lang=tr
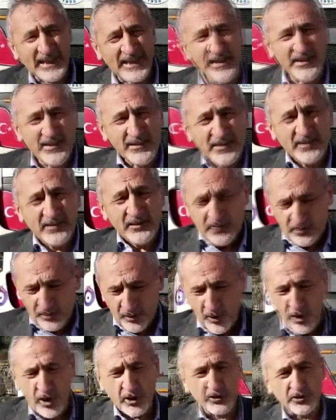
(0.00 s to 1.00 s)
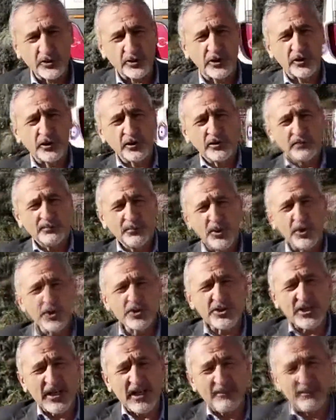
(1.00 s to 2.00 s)
in Ordu
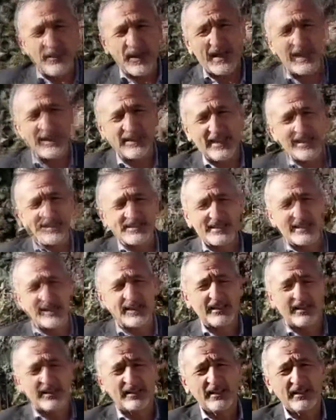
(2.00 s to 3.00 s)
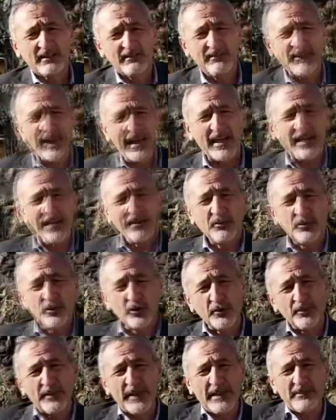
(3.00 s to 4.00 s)
Büyükşehir Belediyesi ve
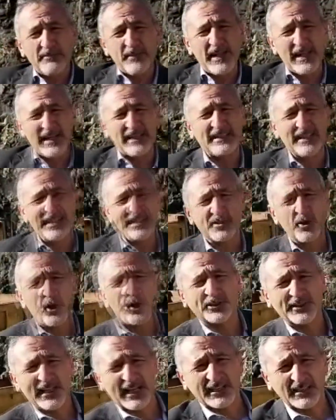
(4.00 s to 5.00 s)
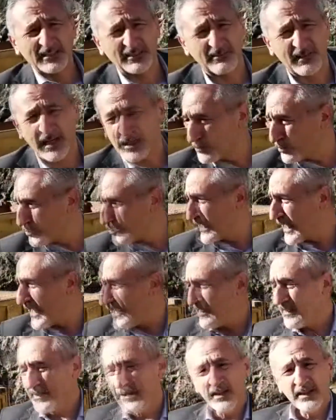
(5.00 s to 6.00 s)
Ulubey Belediyesi ortaklığı var
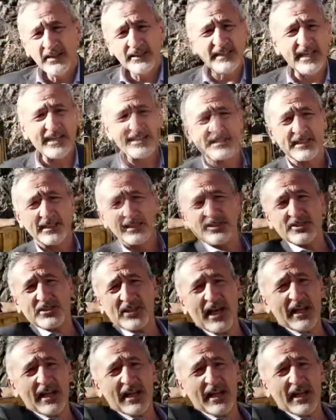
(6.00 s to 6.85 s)
burada. Kesin işte